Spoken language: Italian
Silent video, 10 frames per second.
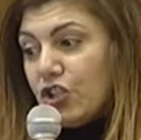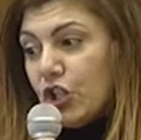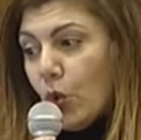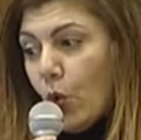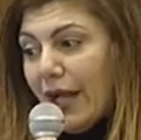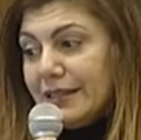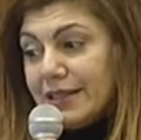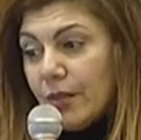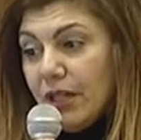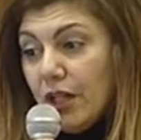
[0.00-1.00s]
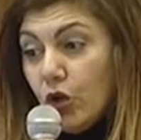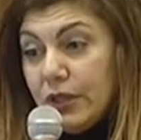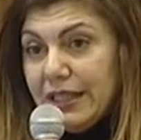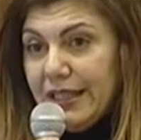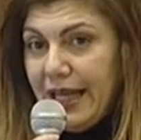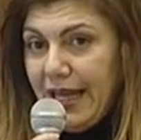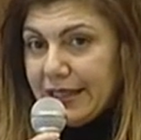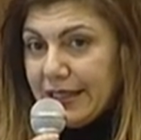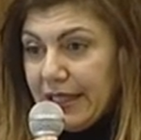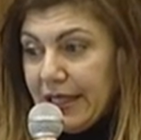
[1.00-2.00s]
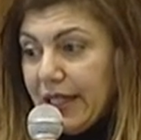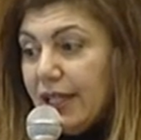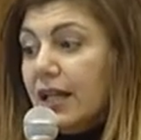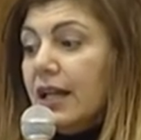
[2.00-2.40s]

50 milioni di ettari